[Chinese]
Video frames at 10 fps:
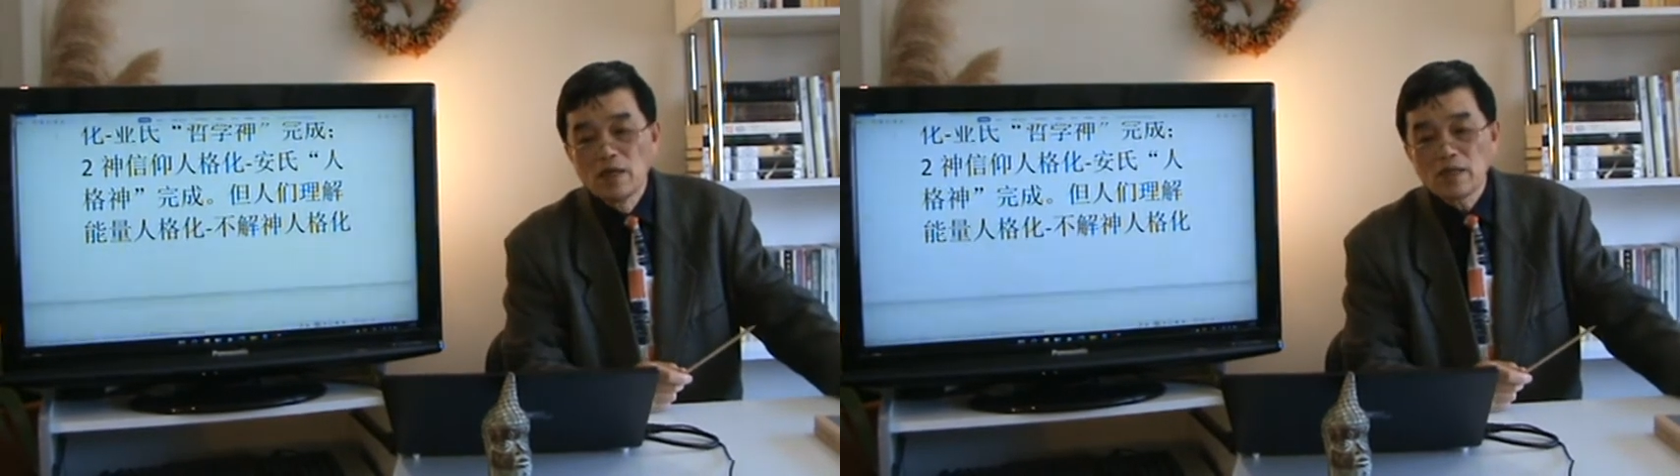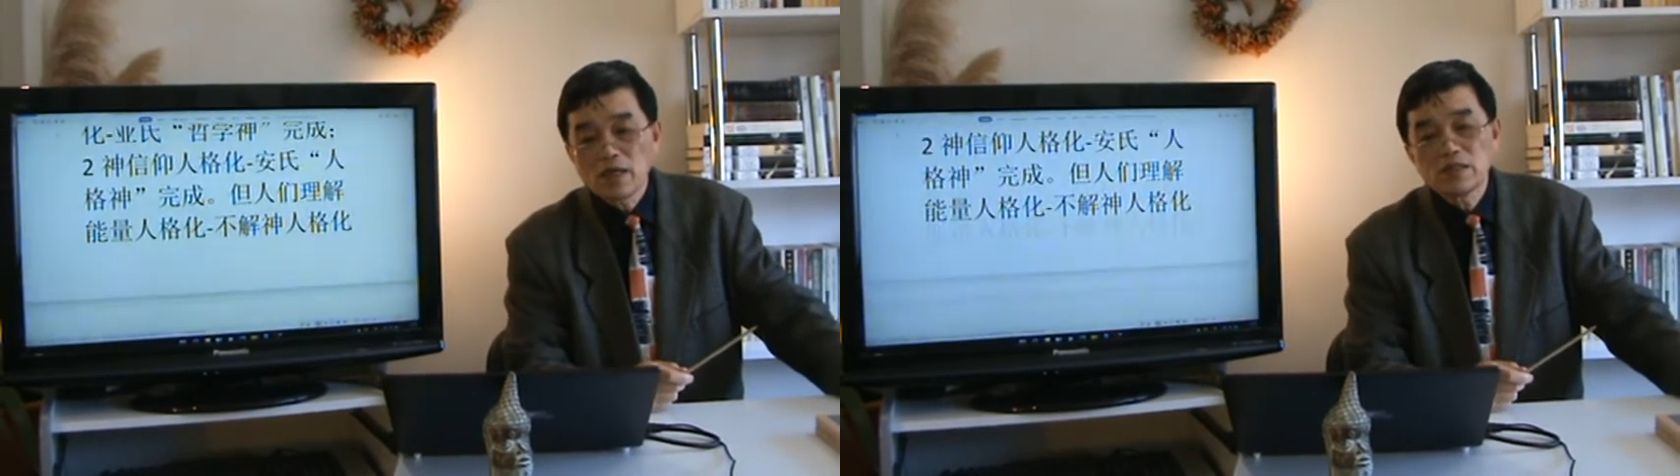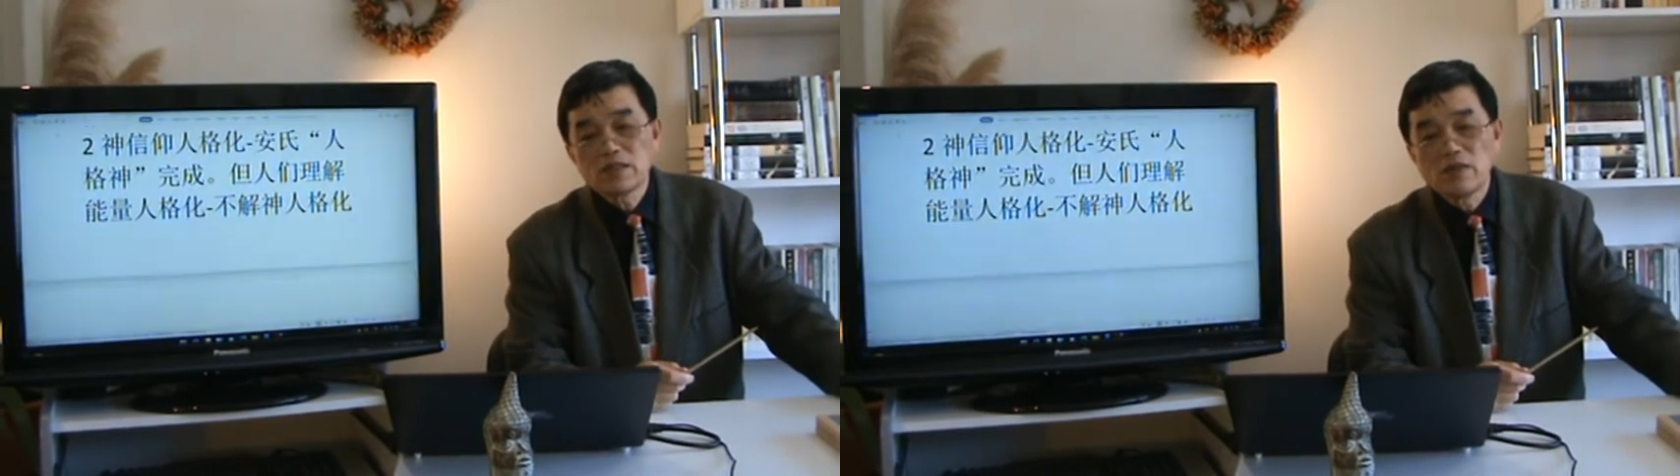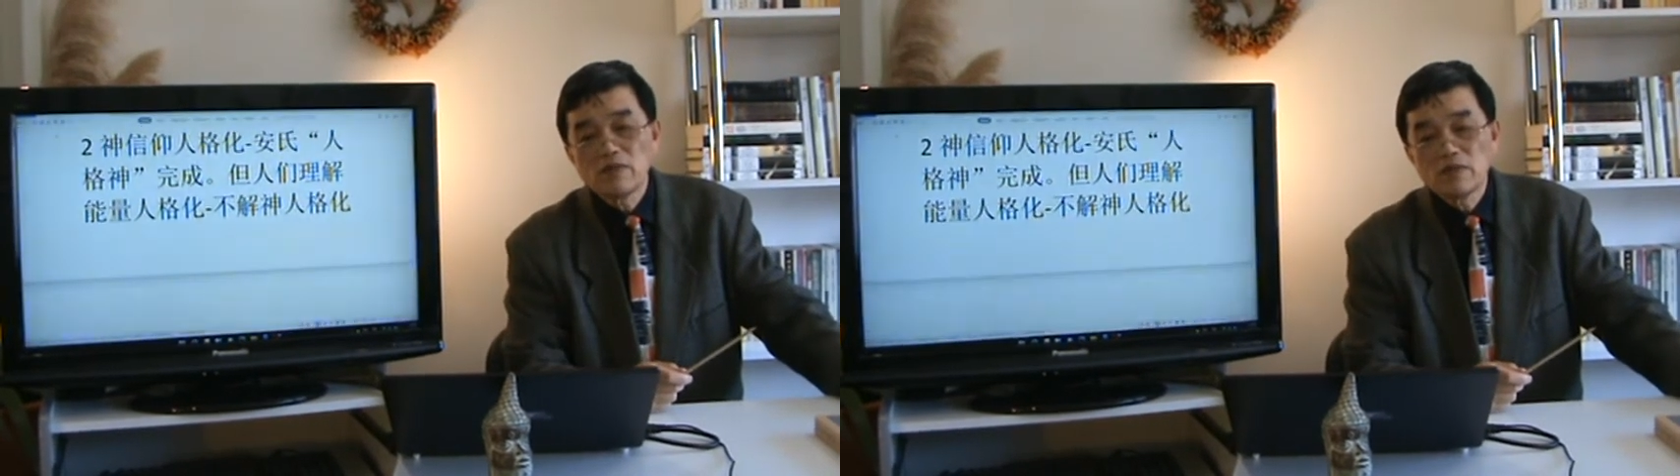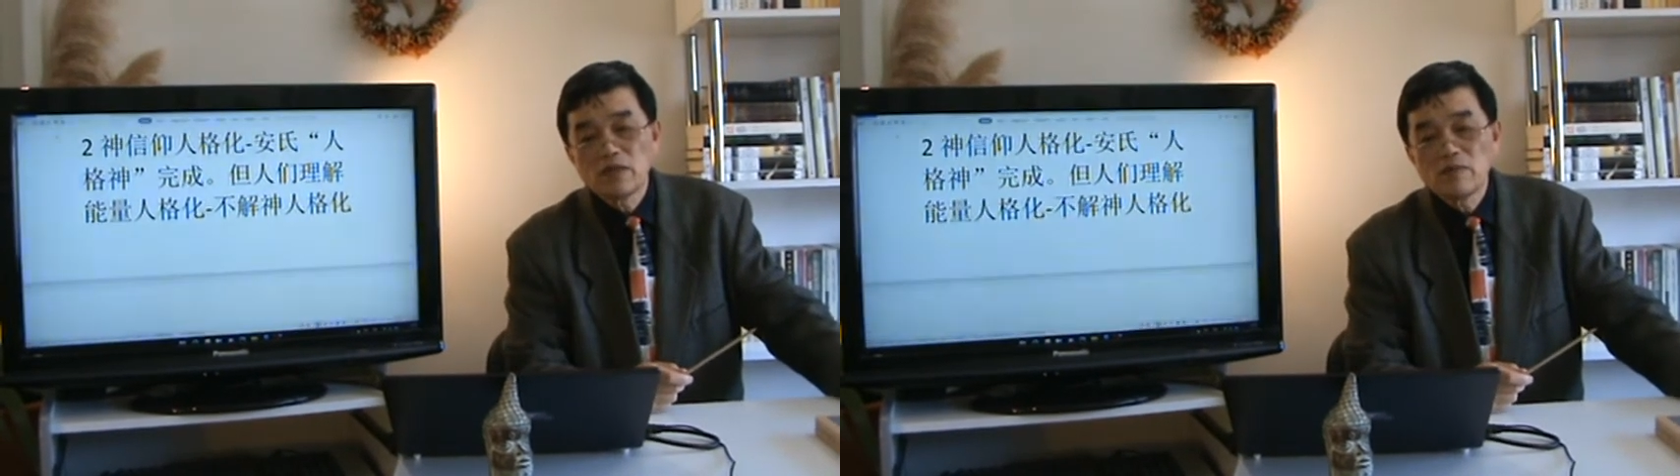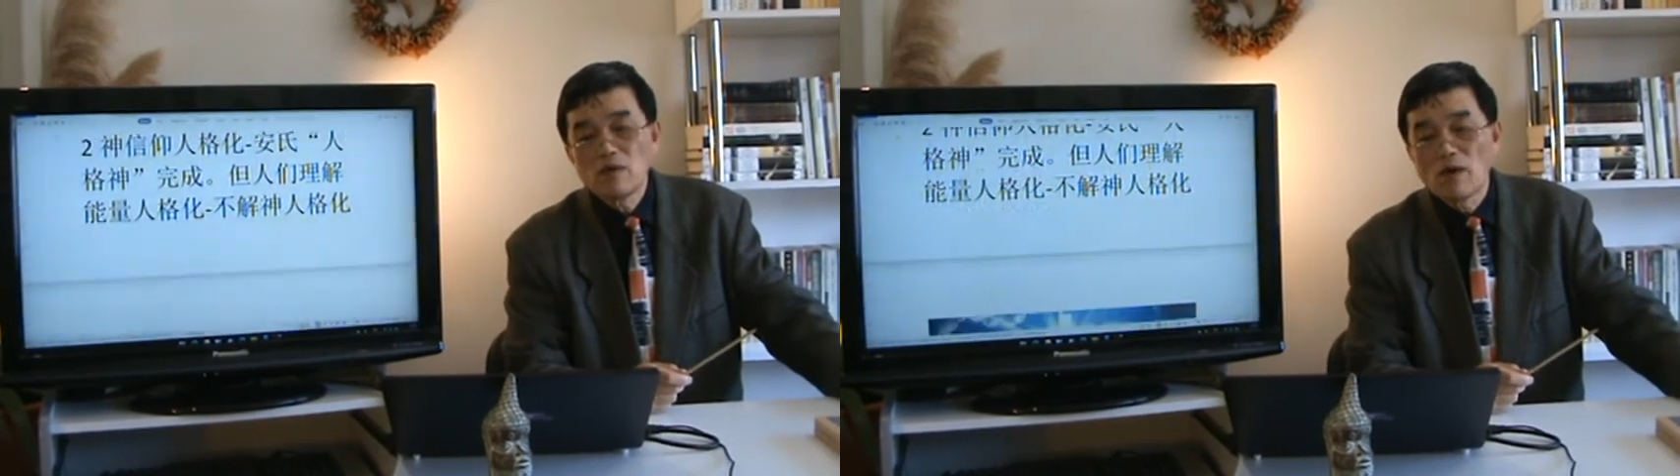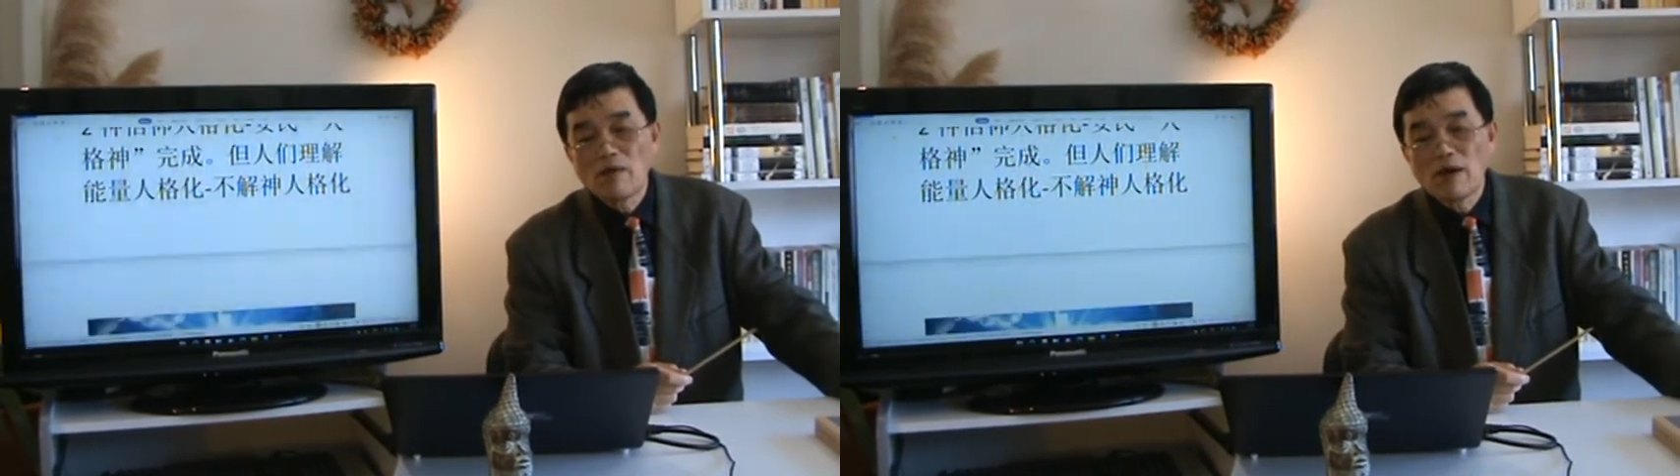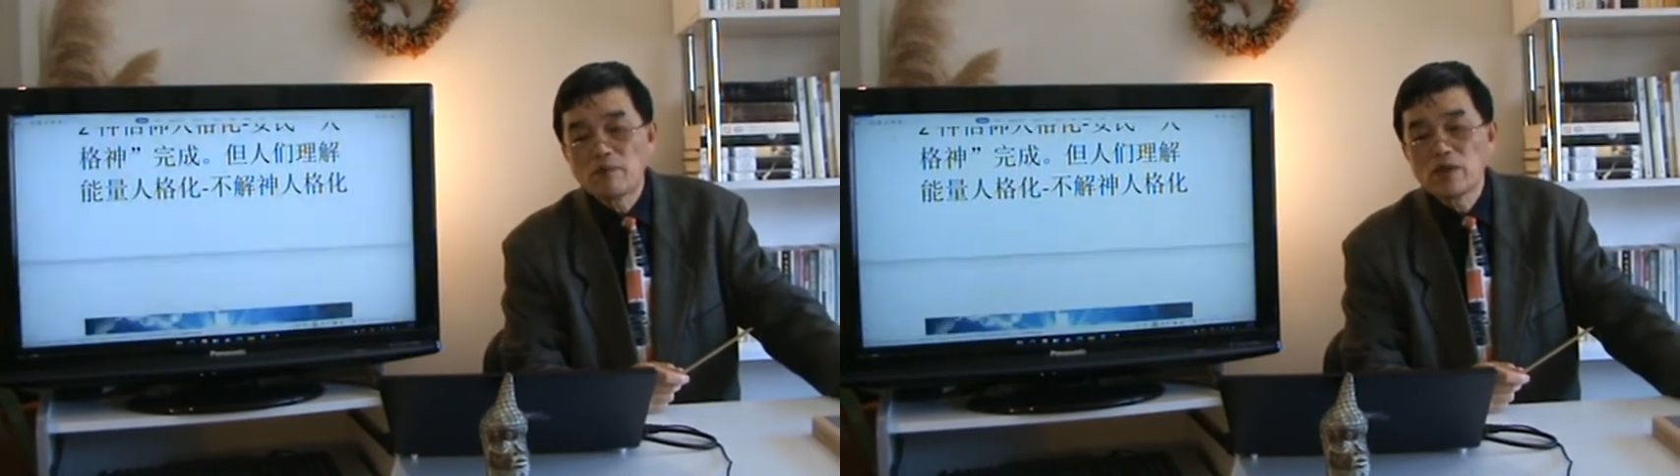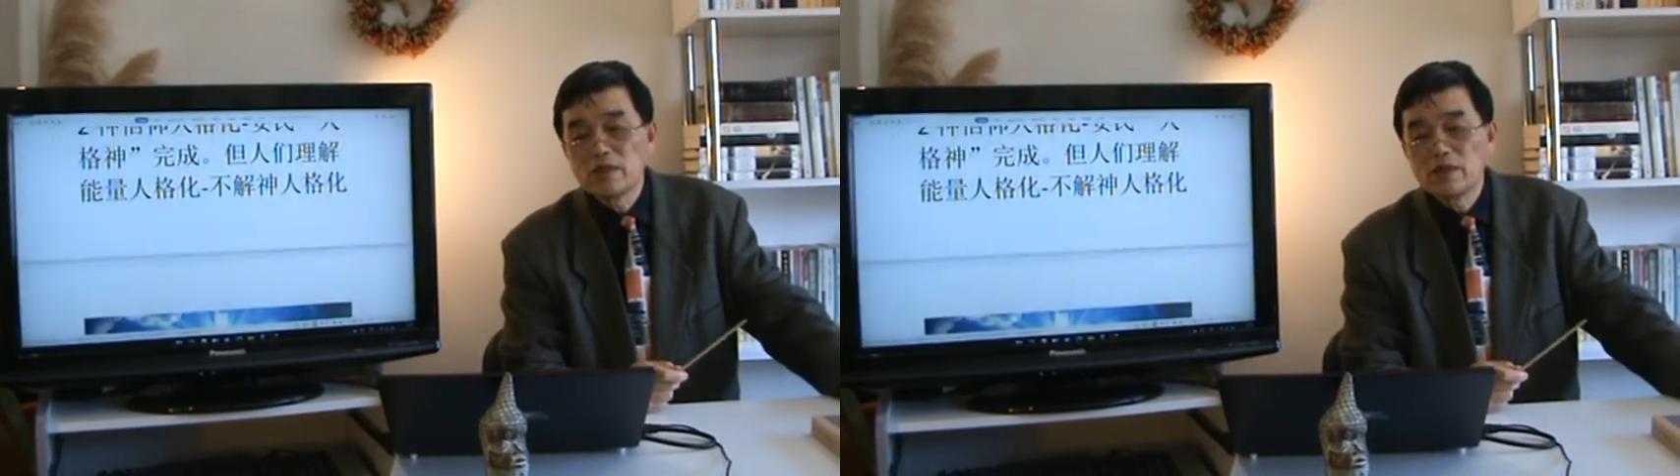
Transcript: 但是人人们往往不